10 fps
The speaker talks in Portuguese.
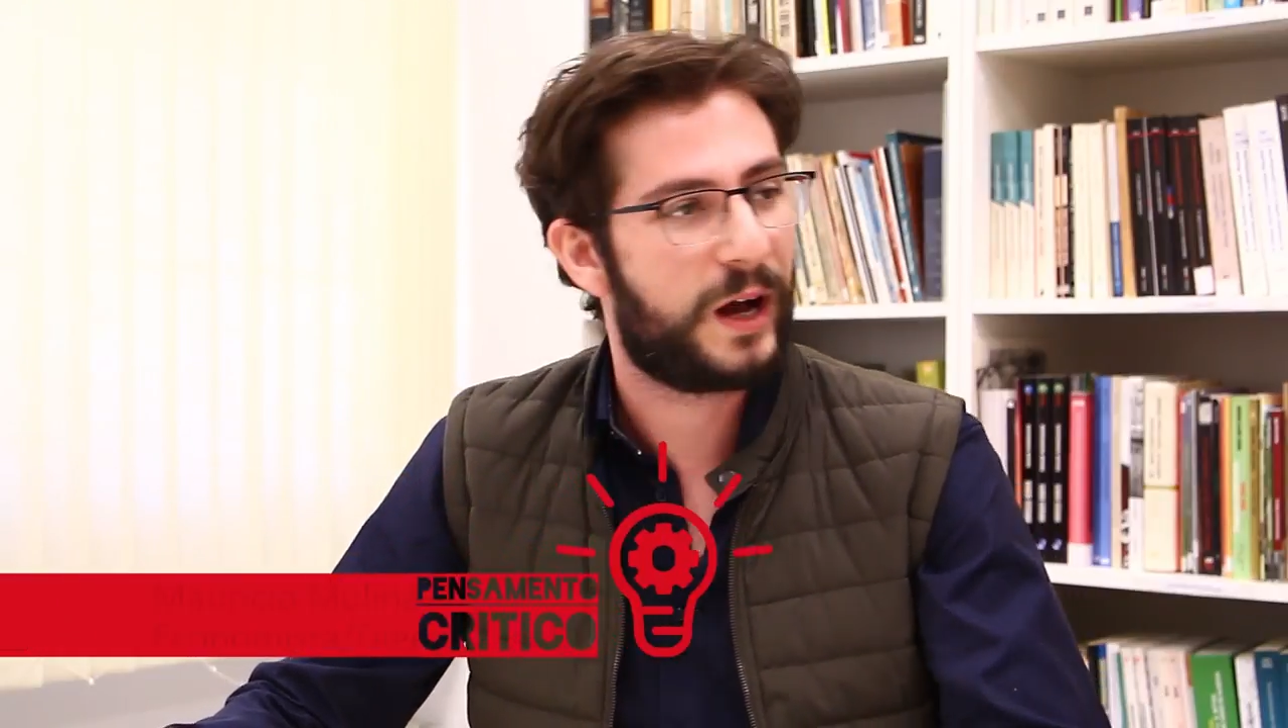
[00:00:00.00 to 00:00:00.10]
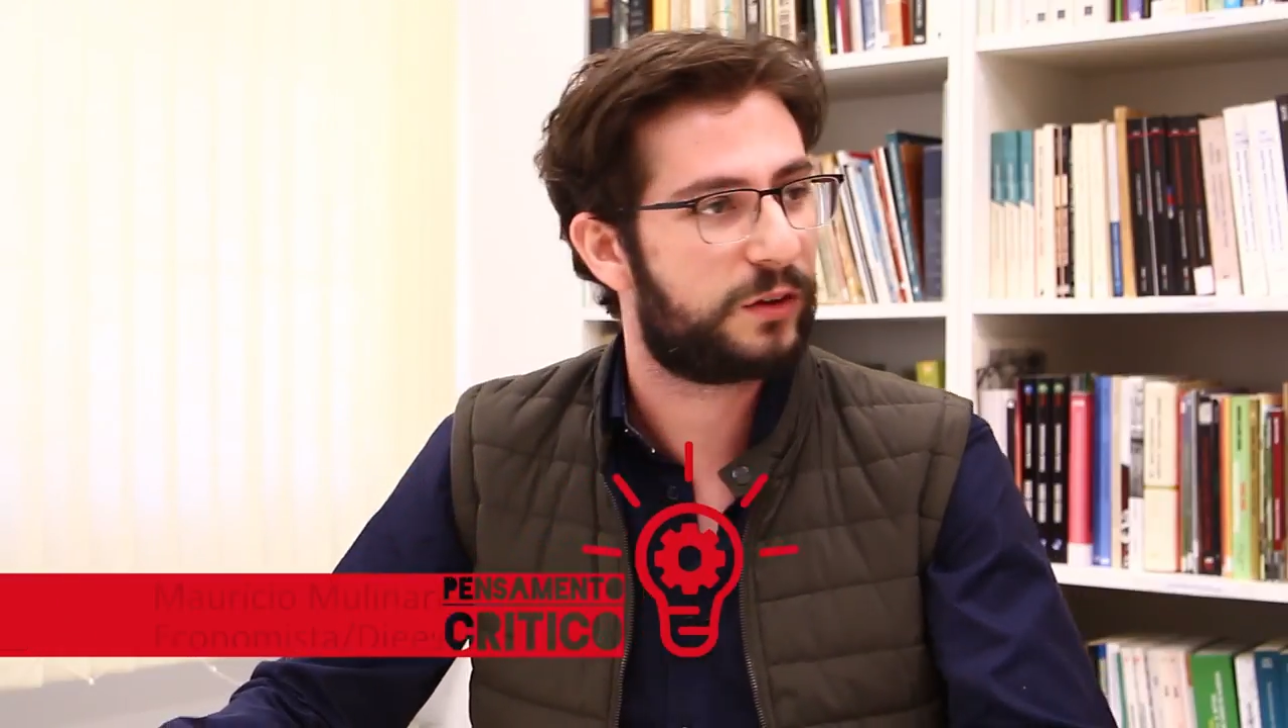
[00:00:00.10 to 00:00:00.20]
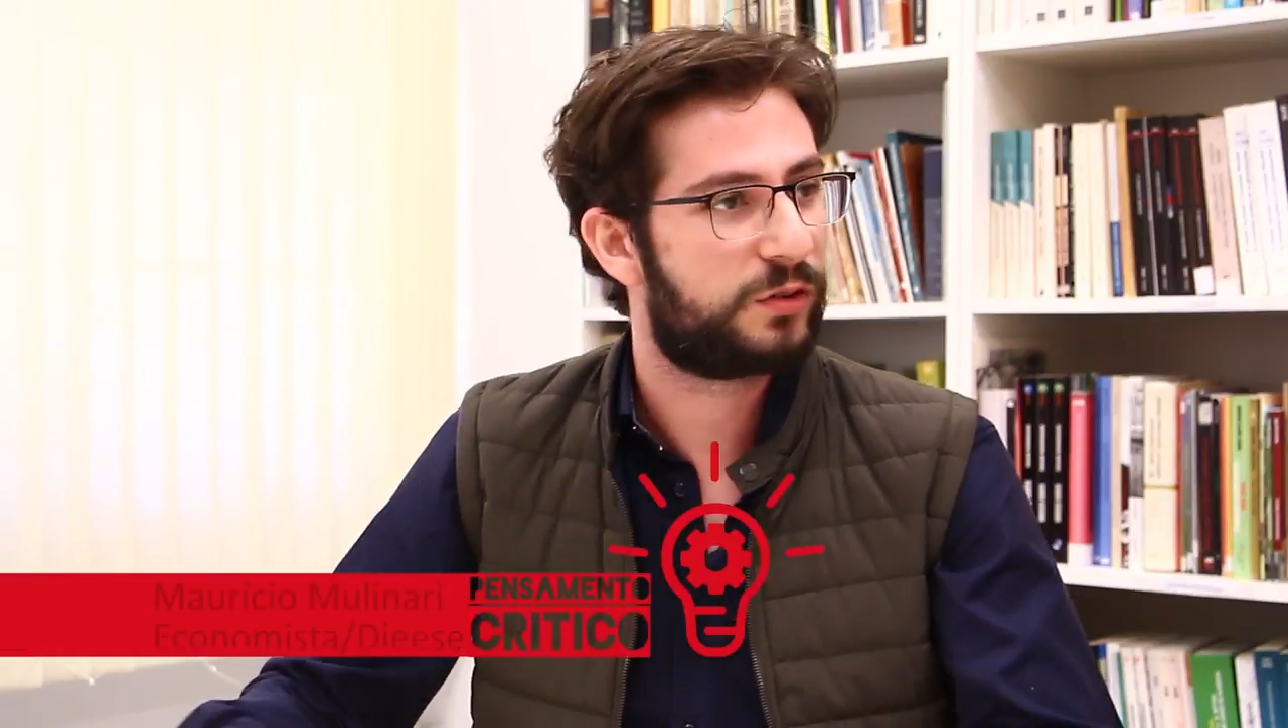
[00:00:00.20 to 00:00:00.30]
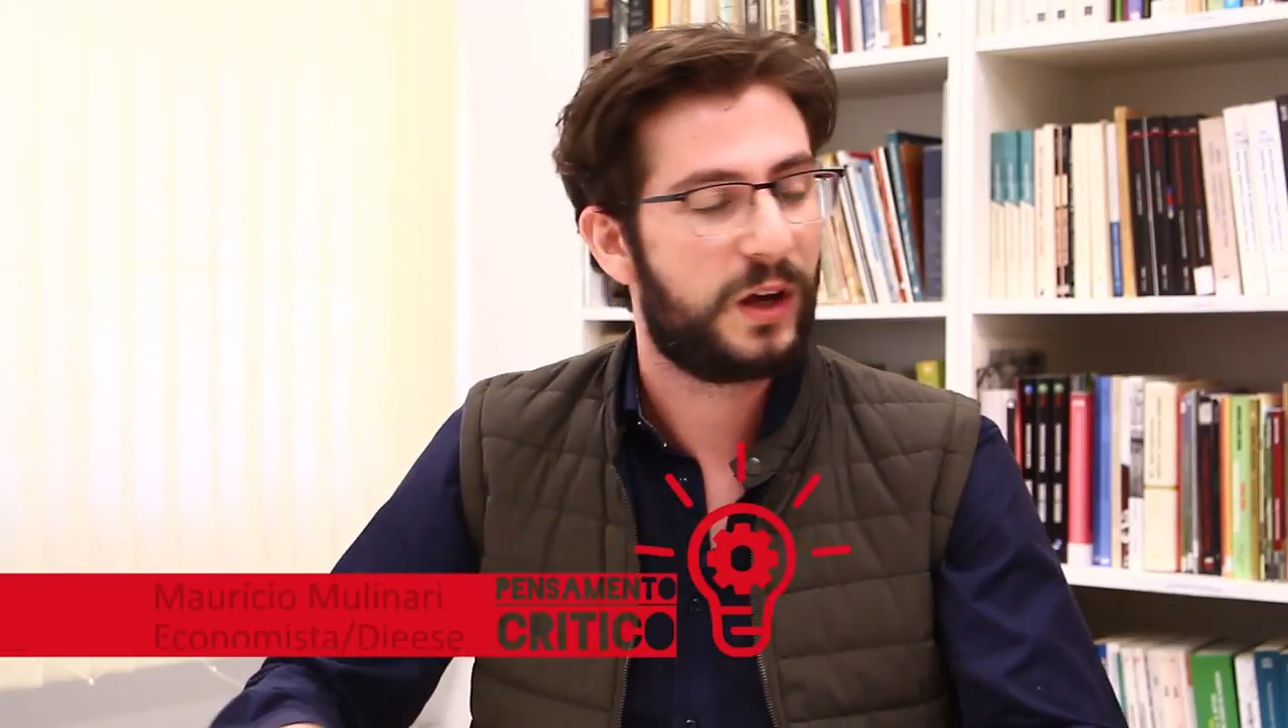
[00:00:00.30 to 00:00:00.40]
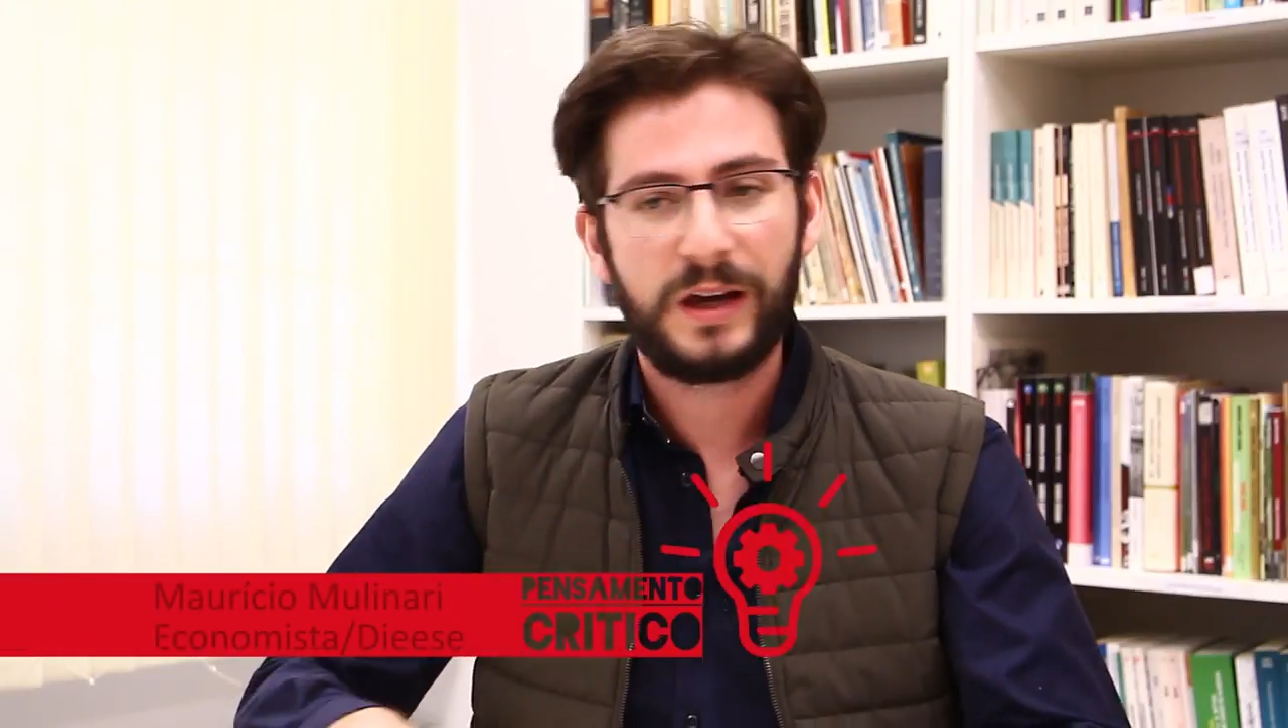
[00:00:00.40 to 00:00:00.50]
dos
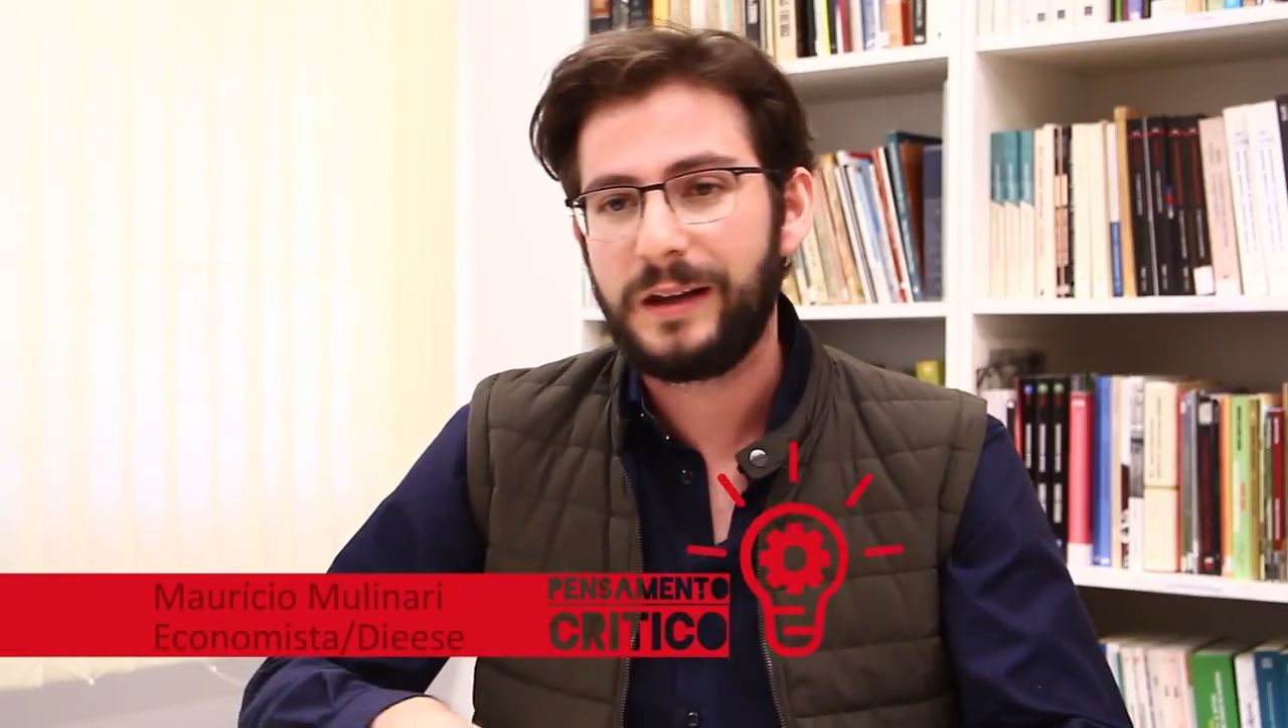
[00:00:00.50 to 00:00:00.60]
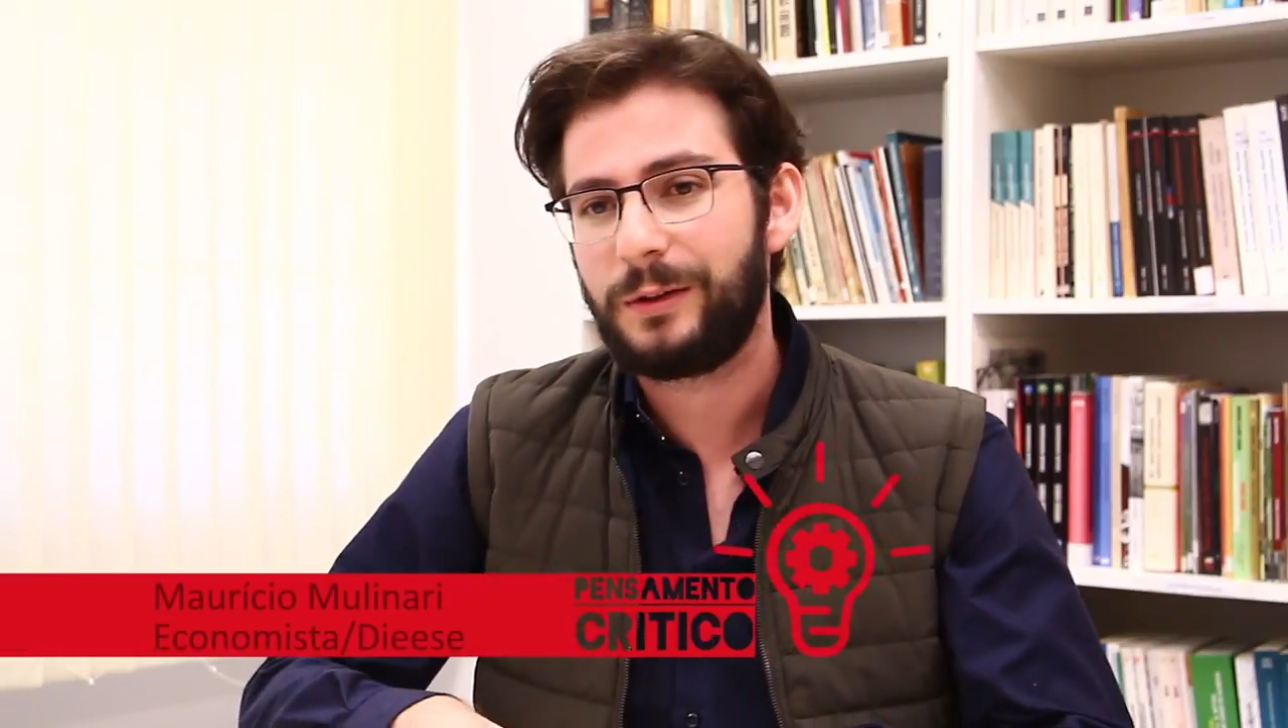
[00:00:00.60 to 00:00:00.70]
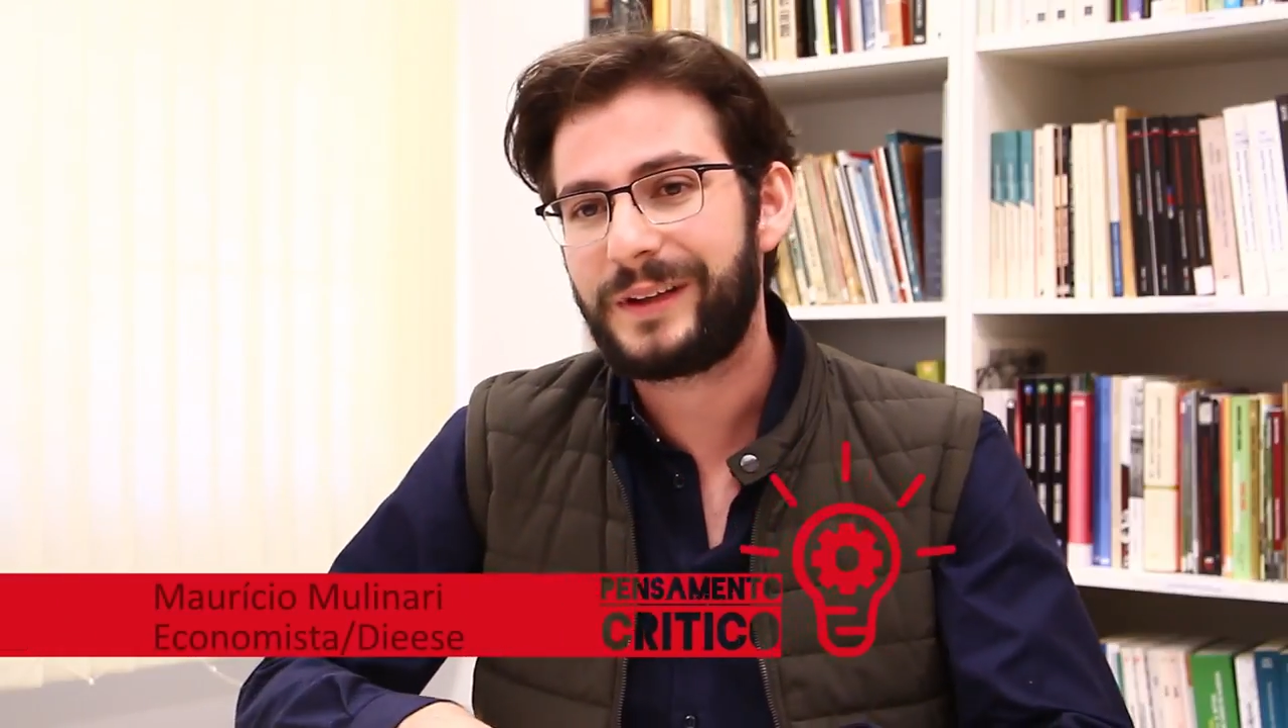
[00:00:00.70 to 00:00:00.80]
gastos.